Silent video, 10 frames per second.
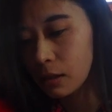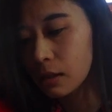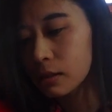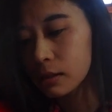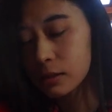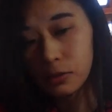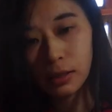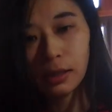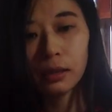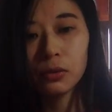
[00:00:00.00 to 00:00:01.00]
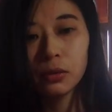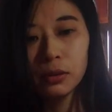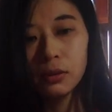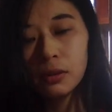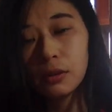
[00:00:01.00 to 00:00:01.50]
あれですよね。だから
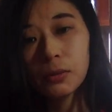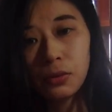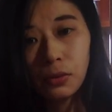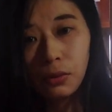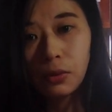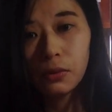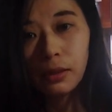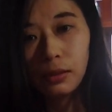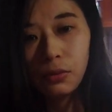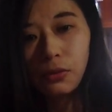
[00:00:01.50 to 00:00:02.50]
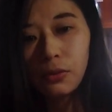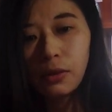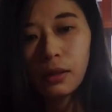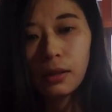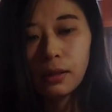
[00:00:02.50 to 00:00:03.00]
ドッグフードも東京だと、
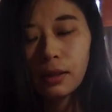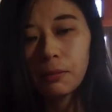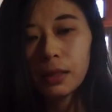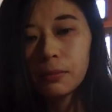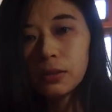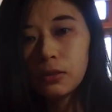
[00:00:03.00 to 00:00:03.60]
なんかまあ多分